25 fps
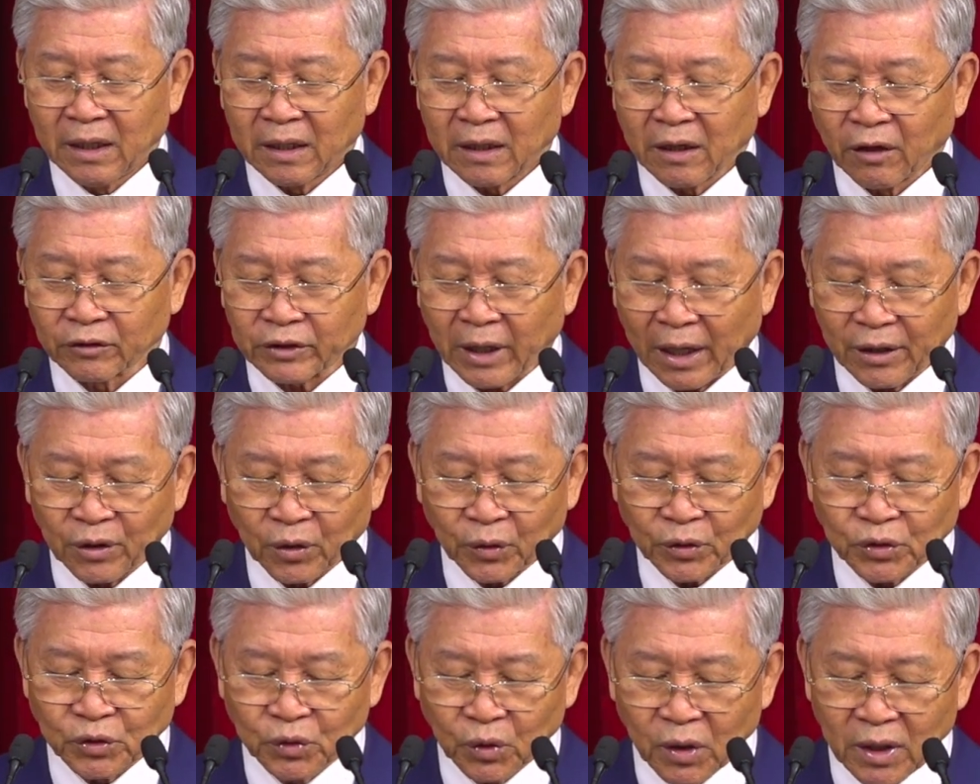Hội thánh
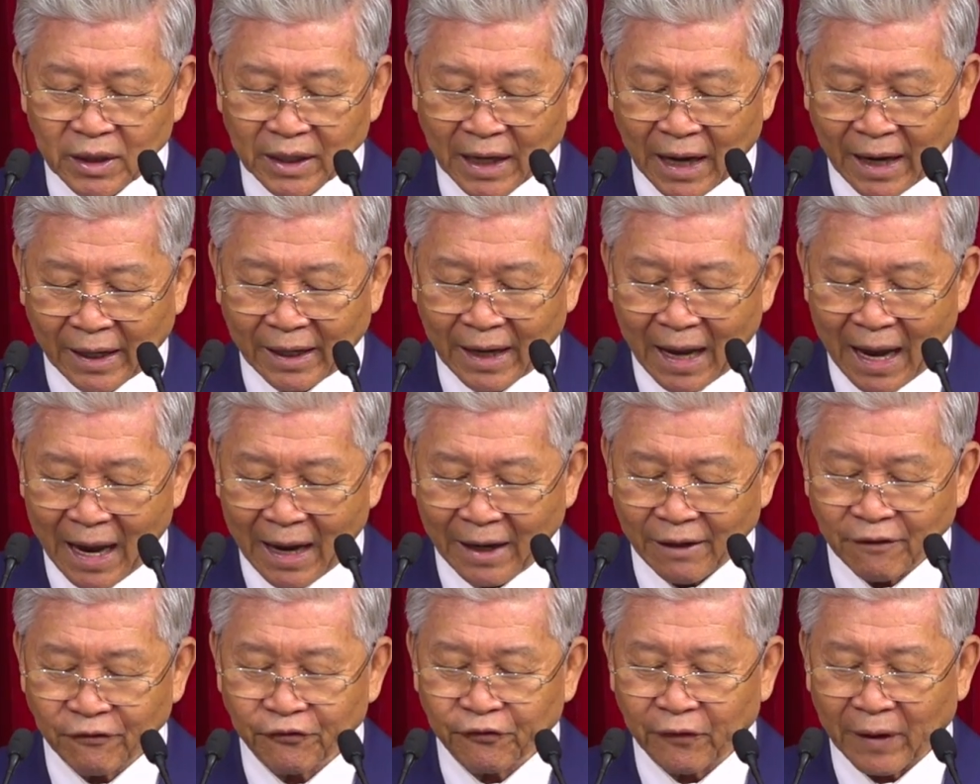của Chúa ngày
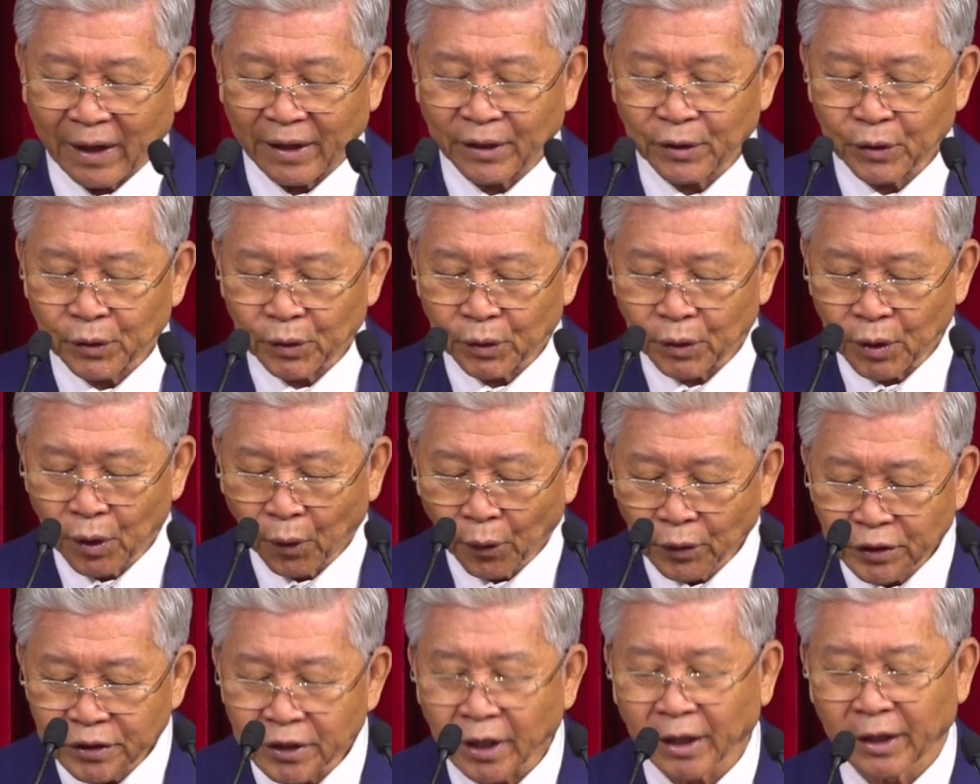nay phải
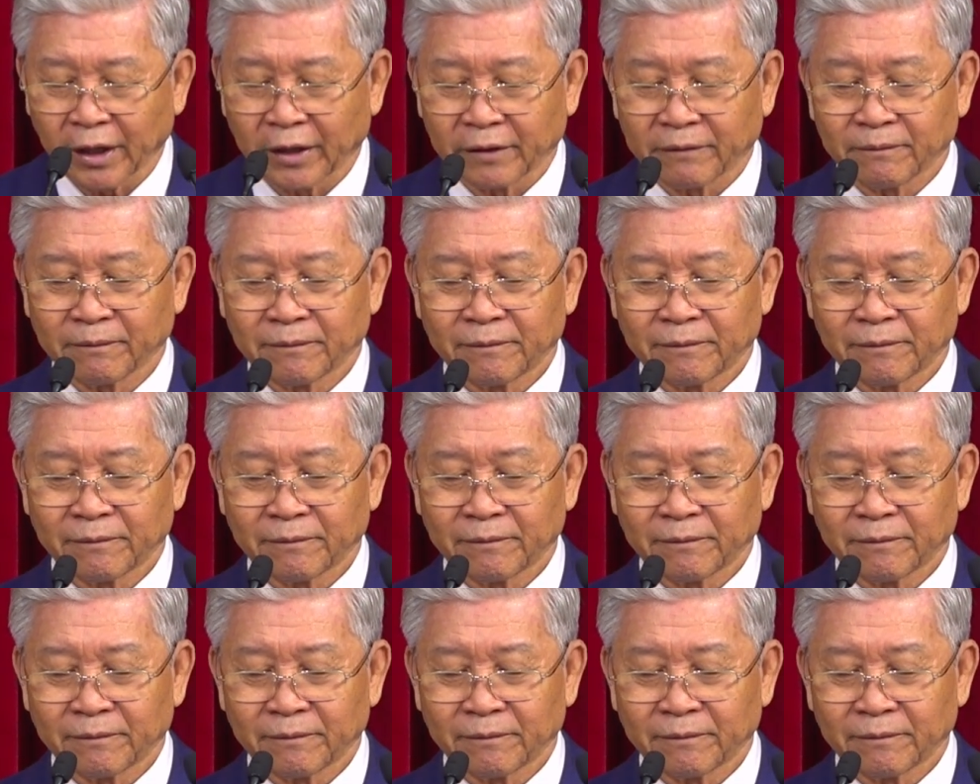đối diện